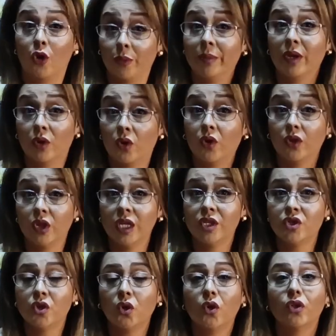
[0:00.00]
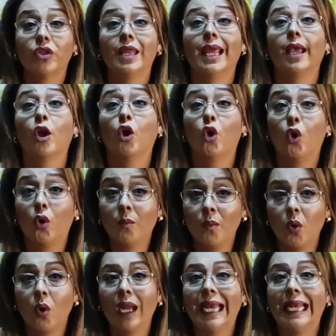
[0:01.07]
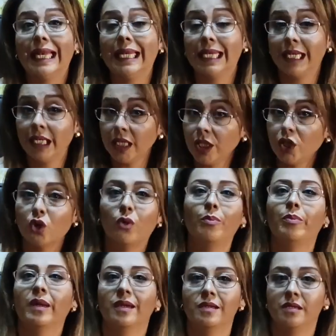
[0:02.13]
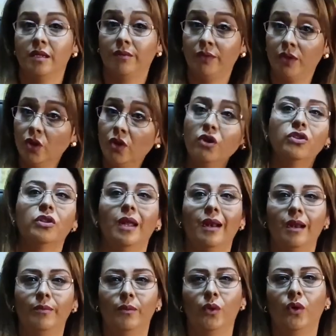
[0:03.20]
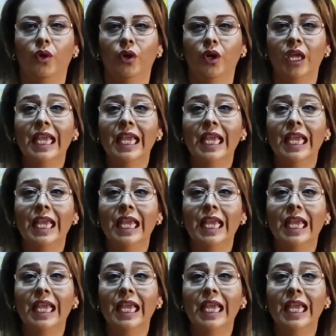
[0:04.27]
o mejor dicho, de cómo el niño percibió tal amor,